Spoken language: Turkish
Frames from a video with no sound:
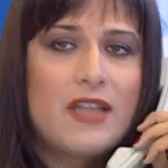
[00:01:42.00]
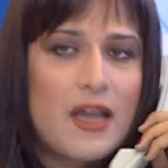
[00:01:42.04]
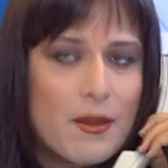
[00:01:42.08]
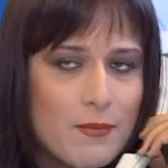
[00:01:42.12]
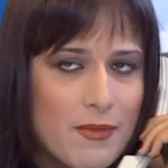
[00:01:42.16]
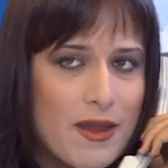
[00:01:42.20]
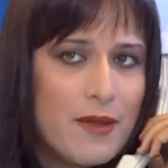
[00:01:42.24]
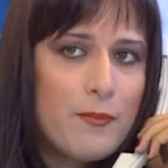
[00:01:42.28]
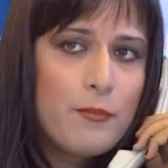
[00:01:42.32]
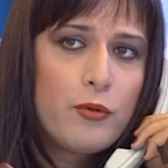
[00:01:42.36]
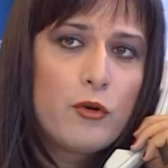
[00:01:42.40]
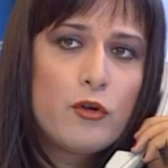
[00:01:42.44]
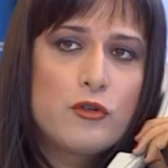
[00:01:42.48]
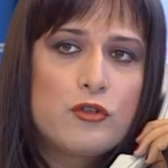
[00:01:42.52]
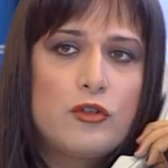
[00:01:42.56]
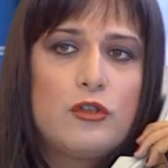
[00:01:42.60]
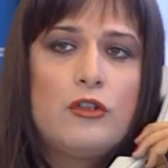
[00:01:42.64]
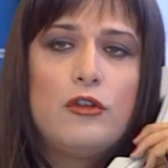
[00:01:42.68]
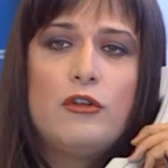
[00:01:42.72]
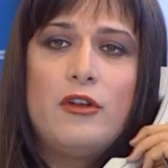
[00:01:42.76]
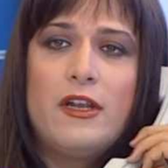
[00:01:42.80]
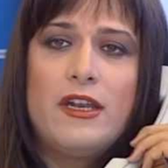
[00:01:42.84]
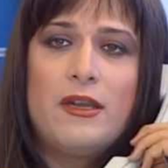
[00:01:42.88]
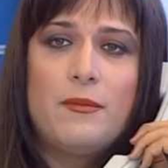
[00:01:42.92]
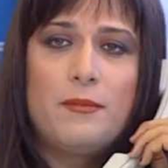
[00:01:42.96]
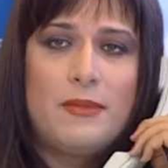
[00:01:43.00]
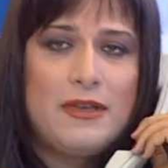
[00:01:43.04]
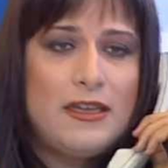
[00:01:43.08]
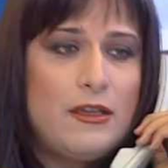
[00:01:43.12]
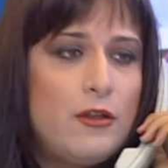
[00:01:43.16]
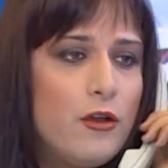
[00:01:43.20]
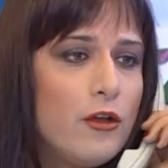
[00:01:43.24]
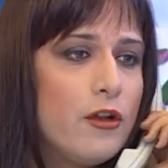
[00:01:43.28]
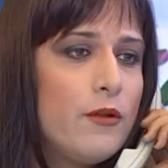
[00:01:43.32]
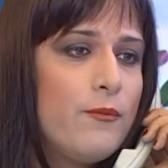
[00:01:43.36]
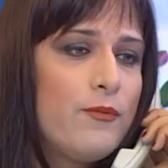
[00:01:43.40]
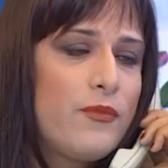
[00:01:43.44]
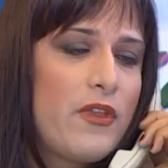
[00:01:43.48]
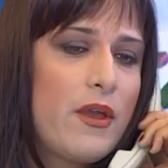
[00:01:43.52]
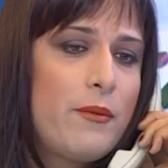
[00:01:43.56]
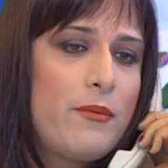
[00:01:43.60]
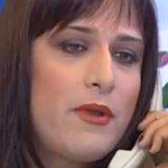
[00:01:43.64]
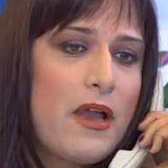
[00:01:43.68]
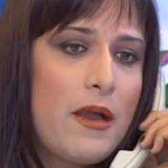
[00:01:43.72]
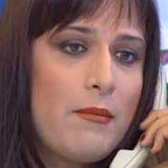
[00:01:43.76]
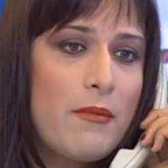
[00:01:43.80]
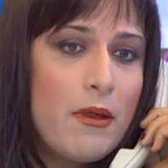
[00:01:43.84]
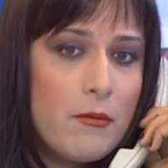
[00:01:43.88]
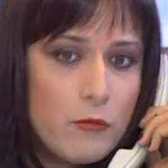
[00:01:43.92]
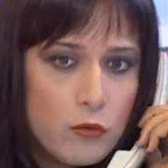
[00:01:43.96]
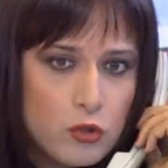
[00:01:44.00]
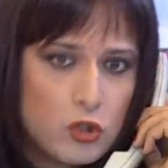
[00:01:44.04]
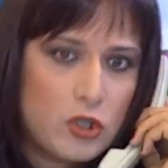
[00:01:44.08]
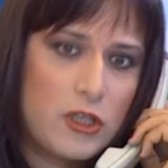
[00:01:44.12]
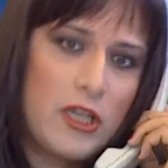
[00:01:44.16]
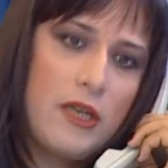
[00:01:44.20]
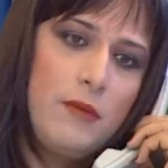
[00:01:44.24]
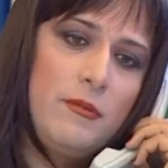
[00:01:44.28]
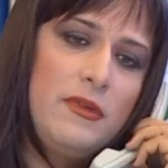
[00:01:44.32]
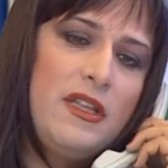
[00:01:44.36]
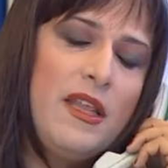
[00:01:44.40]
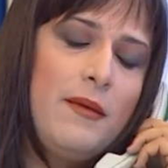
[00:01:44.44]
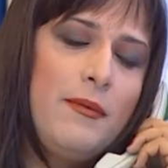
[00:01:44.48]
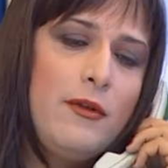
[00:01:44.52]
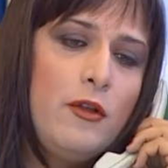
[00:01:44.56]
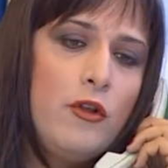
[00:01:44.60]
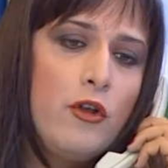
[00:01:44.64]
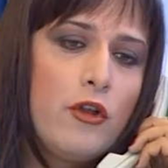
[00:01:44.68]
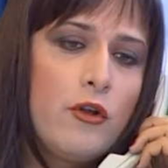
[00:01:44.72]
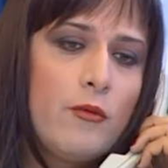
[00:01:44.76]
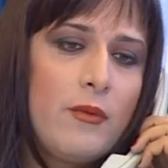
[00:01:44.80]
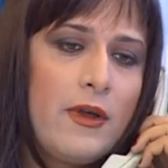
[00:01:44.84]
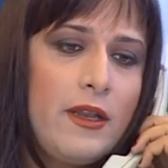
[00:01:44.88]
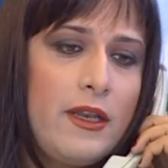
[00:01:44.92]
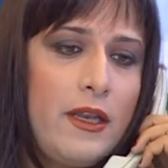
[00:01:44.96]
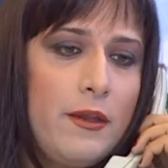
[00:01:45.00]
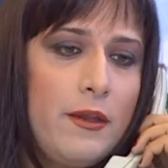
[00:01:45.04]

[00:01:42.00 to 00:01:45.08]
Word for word: Tamam prosedürleri biliyorum tabii ama müşterimi de biliyorum.